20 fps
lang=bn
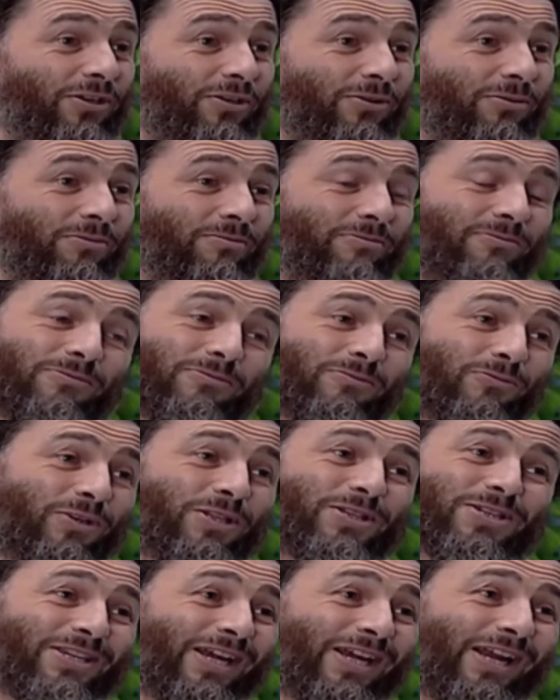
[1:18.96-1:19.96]
জানাচ্ছি
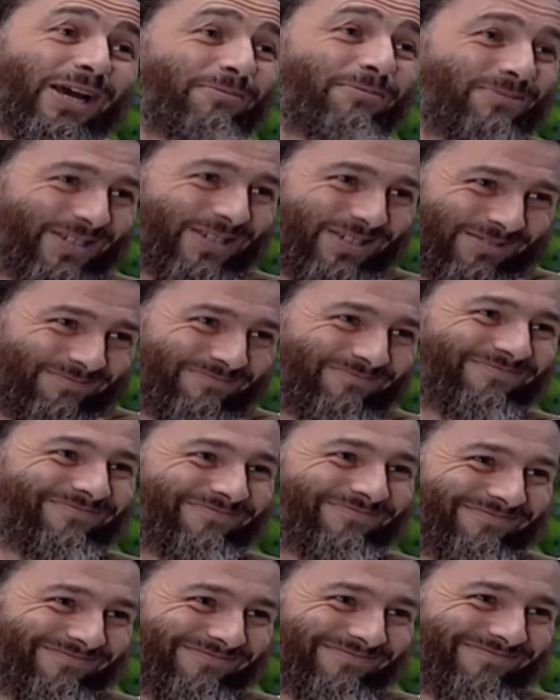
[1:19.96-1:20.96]
সালাম দিয়ে
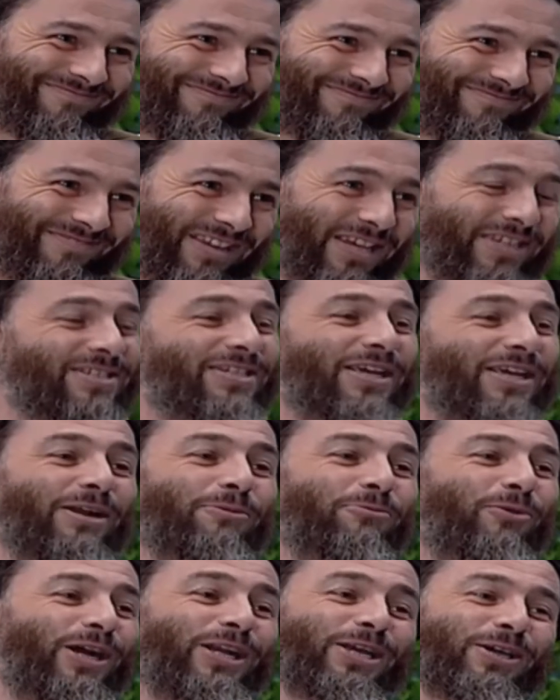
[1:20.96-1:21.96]

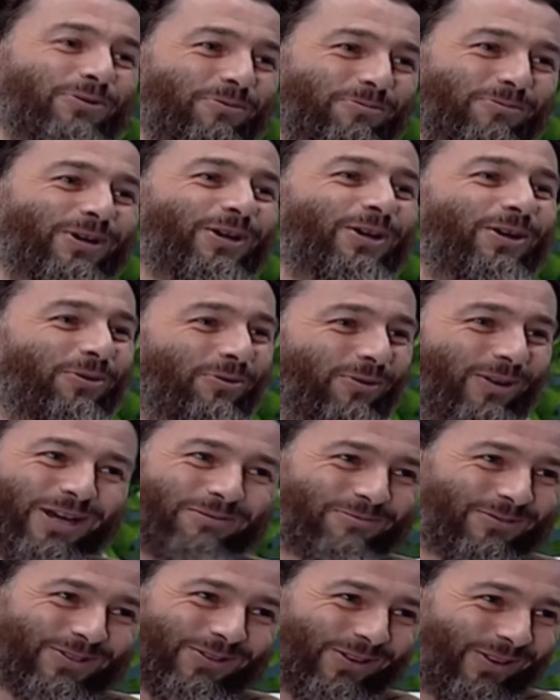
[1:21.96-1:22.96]
আসসালামু আলাইকুম
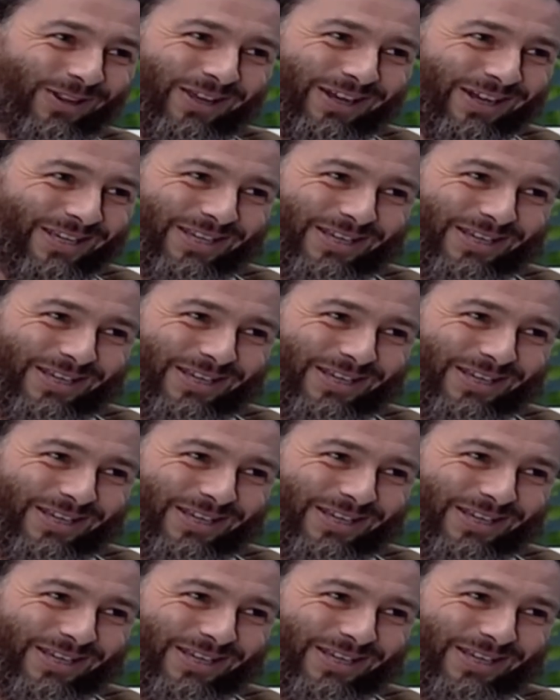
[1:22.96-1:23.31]
রহমতুল্লাহি